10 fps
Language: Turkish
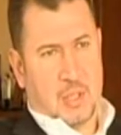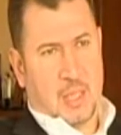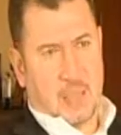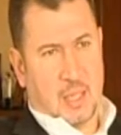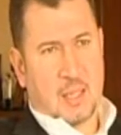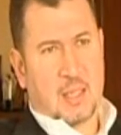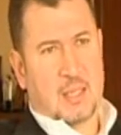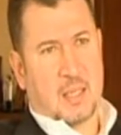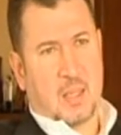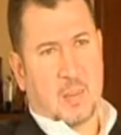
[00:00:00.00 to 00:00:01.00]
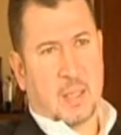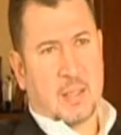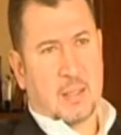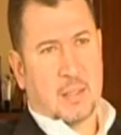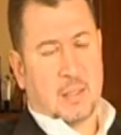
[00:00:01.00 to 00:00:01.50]
Bir şeyi yeniden
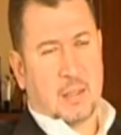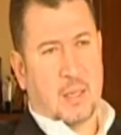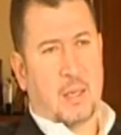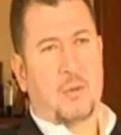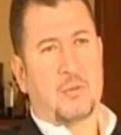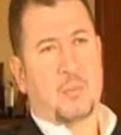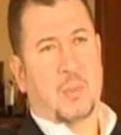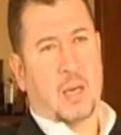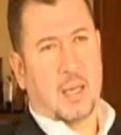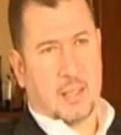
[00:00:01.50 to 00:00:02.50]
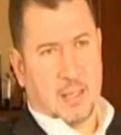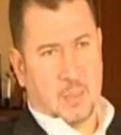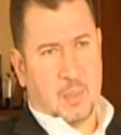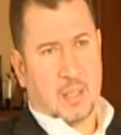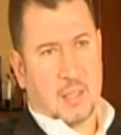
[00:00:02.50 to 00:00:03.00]
tasarlamak, daha özgün bir hal
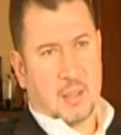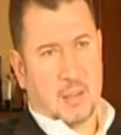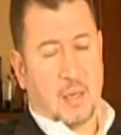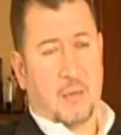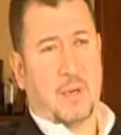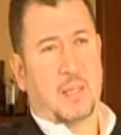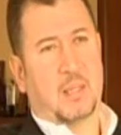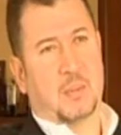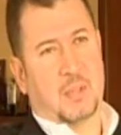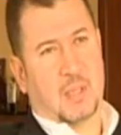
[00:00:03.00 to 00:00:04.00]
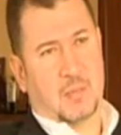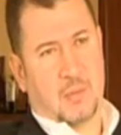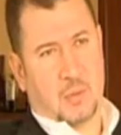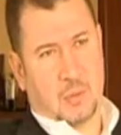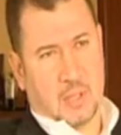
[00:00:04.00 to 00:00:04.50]
katmak, daha faydalı bir
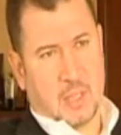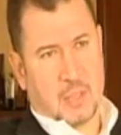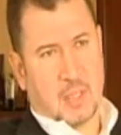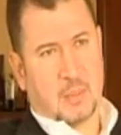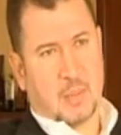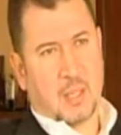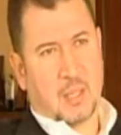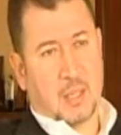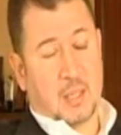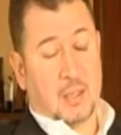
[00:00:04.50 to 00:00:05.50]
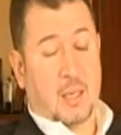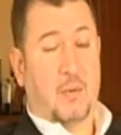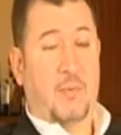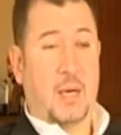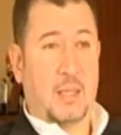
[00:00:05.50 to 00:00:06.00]
tarafını ortaya çıkartmak,
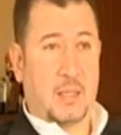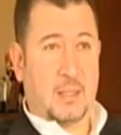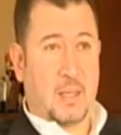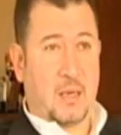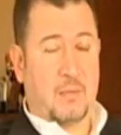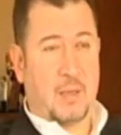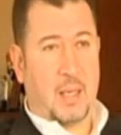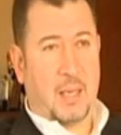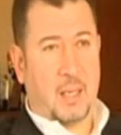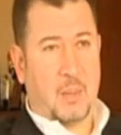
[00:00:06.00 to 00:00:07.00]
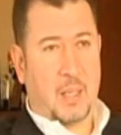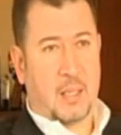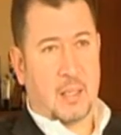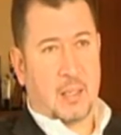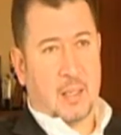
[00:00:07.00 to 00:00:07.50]
daha faydalı taraflar
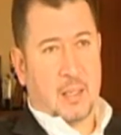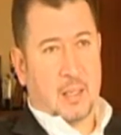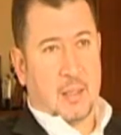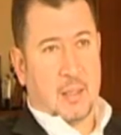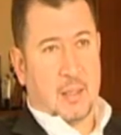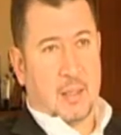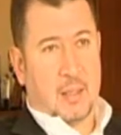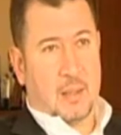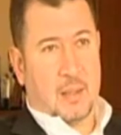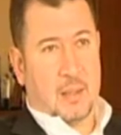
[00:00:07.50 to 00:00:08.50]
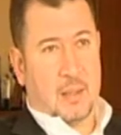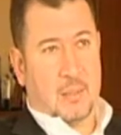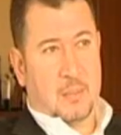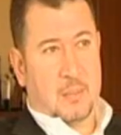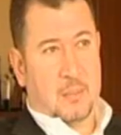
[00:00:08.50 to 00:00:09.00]
eklemek e,
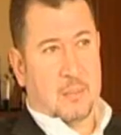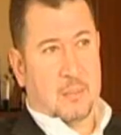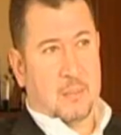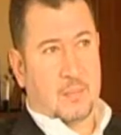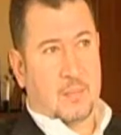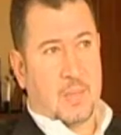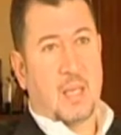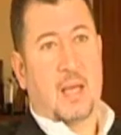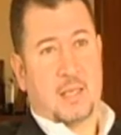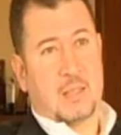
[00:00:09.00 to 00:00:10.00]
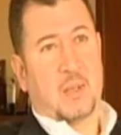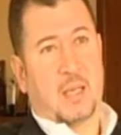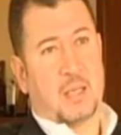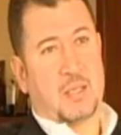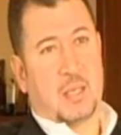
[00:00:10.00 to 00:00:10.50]
beni her zaman